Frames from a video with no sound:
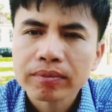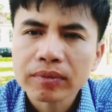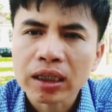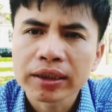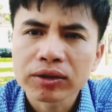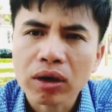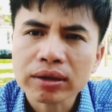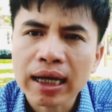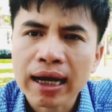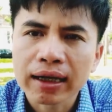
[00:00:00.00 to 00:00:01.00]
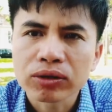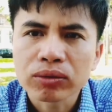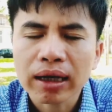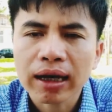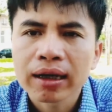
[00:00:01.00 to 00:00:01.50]
thì rõ ràng là chúng
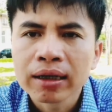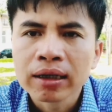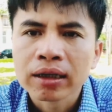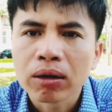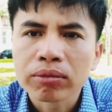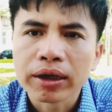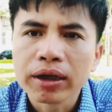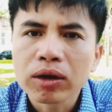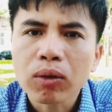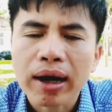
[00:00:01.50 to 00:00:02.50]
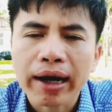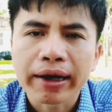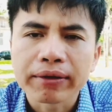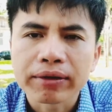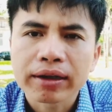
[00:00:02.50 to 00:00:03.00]
ta không thể đứng
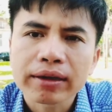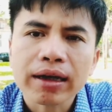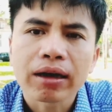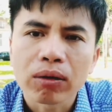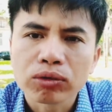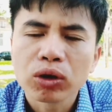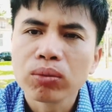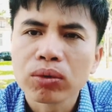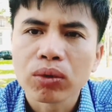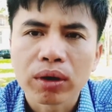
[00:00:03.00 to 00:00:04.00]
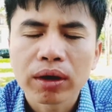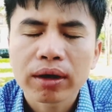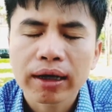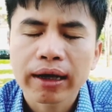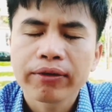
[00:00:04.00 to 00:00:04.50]
ngoài cái tác động chung của
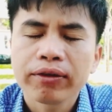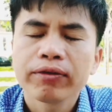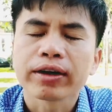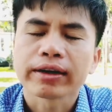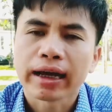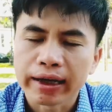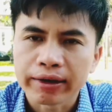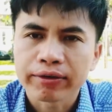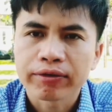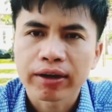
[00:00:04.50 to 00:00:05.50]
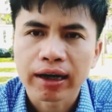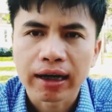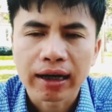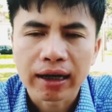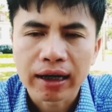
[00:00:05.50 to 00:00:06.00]
cái việc này
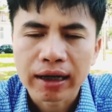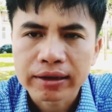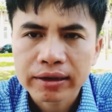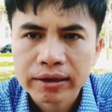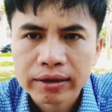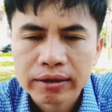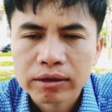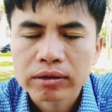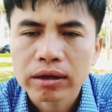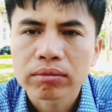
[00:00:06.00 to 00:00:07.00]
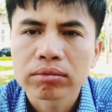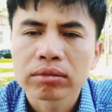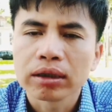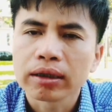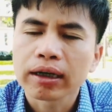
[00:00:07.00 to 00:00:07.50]
và
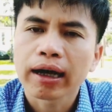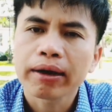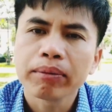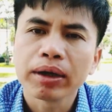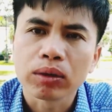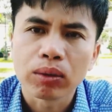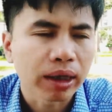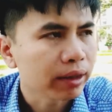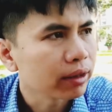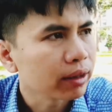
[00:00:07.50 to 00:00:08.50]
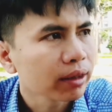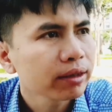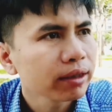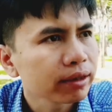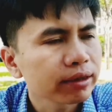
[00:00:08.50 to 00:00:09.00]
trong những cái bình luận những cái
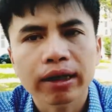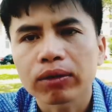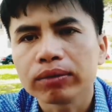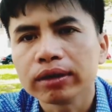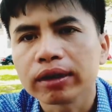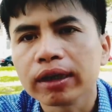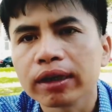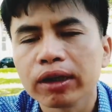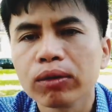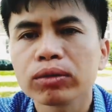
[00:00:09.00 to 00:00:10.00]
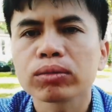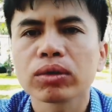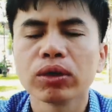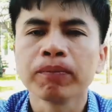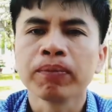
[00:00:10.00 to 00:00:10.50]
chia sẻ cũng như những nghiên cứu của chúng
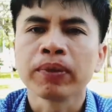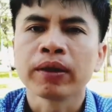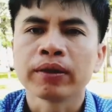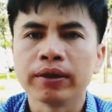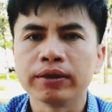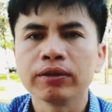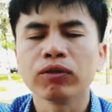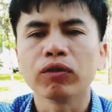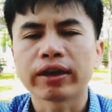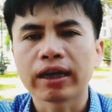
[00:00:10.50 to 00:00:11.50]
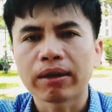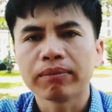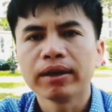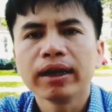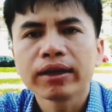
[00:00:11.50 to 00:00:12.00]
tôi thì chính phủ Việt
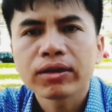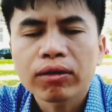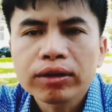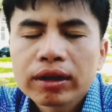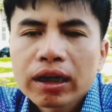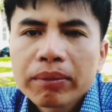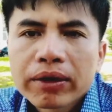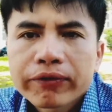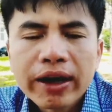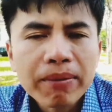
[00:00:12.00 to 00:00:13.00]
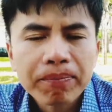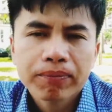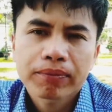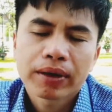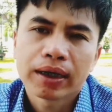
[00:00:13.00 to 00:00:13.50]
Nam nên có những cái biện pháp
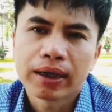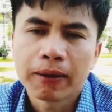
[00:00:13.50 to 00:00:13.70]
mà